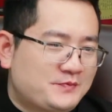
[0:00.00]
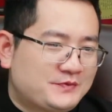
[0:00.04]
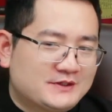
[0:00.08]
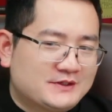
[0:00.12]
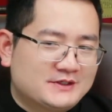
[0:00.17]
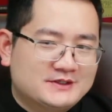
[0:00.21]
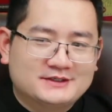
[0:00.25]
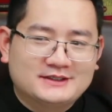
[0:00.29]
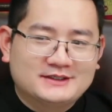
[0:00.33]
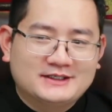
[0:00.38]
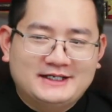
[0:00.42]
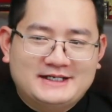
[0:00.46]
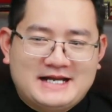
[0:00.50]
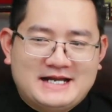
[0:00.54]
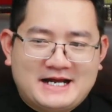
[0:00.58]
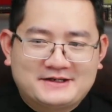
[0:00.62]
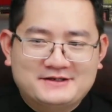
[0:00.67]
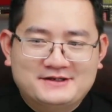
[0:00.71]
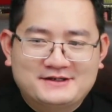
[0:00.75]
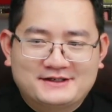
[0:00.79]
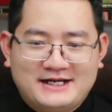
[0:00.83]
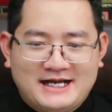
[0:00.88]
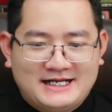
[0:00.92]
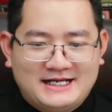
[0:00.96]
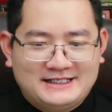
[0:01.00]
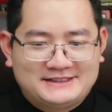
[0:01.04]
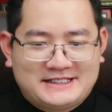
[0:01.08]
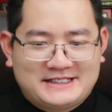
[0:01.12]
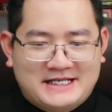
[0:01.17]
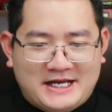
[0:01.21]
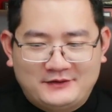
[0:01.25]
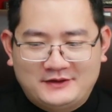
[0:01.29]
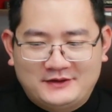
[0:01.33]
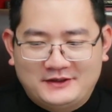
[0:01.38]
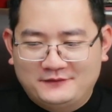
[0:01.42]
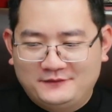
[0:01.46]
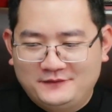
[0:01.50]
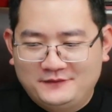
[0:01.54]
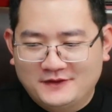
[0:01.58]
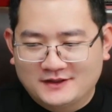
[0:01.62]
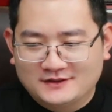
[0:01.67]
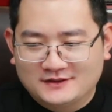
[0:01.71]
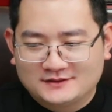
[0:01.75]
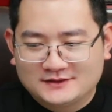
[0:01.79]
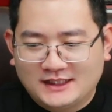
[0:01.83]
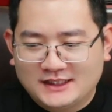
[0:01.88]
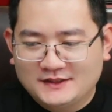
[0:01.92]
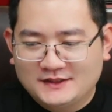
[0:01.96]
hướng này đang được hai sao là vượng
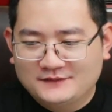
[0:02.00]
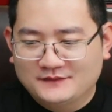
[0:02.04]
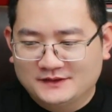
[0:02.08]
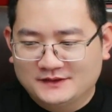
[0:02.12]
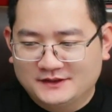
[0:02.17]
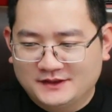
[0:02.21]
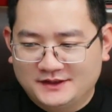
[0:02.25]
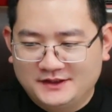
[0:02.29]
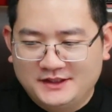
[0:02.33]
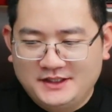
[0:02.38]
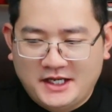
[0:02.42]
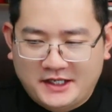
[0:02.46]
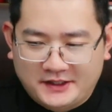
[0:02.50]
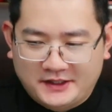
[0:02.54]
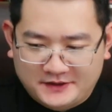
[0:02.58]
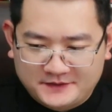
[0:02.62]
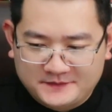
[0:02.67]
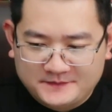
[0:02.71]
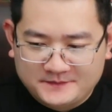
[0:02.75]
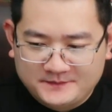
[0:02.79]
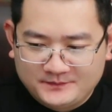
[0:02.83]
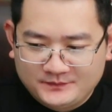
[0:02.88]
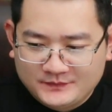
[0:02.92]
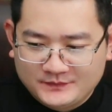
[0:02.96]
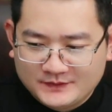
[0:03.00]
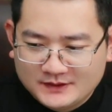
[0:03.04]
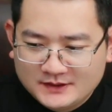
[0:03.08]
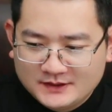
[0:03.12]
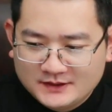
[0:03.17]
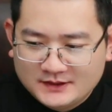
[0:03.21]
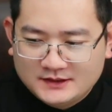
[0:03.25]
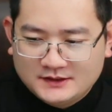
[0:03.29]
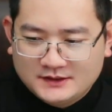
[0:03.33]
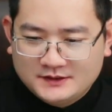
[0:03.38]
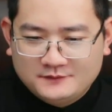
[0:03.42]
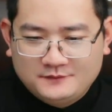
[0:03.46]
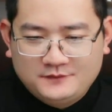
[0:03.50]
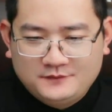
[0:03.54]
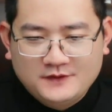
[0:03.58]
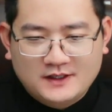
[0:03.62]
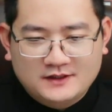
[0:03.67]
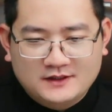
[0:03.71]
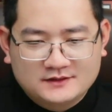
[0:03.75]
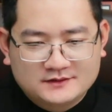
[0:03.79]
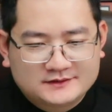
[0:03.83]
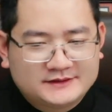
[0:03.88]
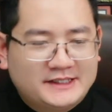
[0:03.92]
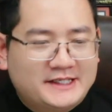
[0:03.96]
tân và tấn điển
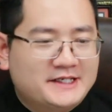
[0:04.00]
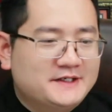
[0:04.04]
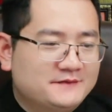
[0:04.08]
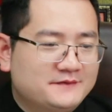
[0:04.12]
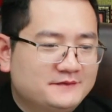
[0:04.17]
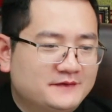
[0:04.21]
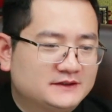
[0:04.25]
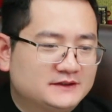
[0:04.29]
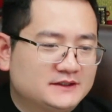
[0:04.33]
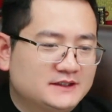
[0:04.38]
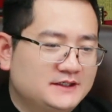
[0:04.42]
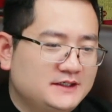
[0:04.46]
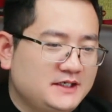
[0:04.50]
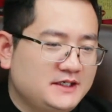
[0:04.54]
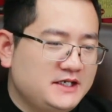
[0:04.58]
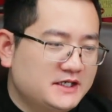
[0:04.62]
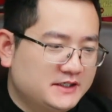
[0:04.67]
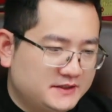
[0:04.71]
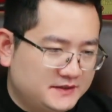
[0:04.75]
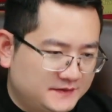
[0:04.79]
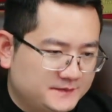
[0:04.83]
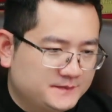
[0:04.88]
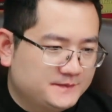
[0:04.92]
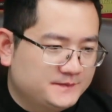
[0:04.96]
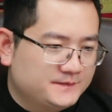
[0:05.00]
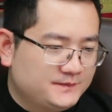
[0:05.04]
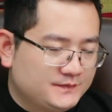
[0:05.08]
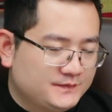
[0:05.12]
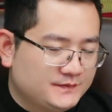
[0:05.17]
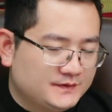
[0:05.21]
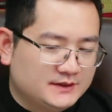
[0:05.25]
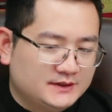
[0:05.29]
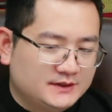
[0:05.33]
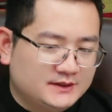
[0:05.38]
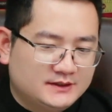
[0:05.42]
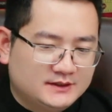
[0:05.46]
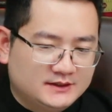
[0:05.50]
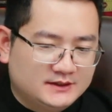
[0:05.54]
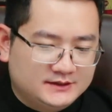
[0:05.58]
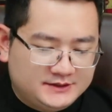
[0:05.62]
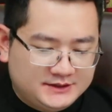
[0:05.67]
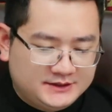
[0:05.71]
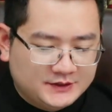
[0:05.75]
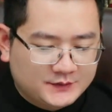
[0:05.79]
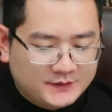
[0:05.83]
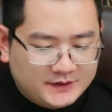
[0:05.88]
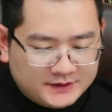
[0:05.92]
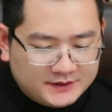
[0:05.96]
vượng tân và tấn điển
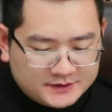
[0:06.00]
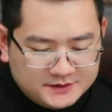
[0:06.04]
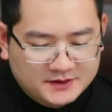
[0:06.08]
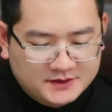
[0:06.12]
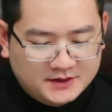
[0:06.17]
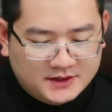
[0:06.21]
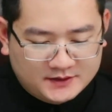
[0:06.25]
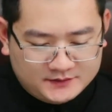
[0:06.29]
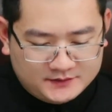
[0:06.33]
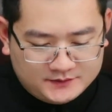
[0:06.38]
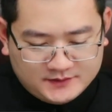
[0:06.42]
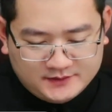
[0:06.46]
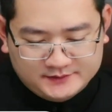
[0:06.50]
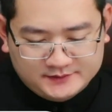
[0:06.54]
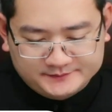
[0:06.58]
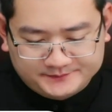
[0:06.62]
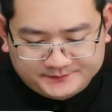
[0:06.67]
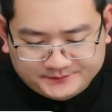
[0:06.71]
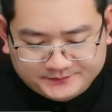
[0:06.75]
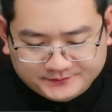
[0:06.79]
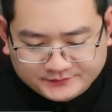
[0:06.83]
chiếu đến cửa đúng không ạ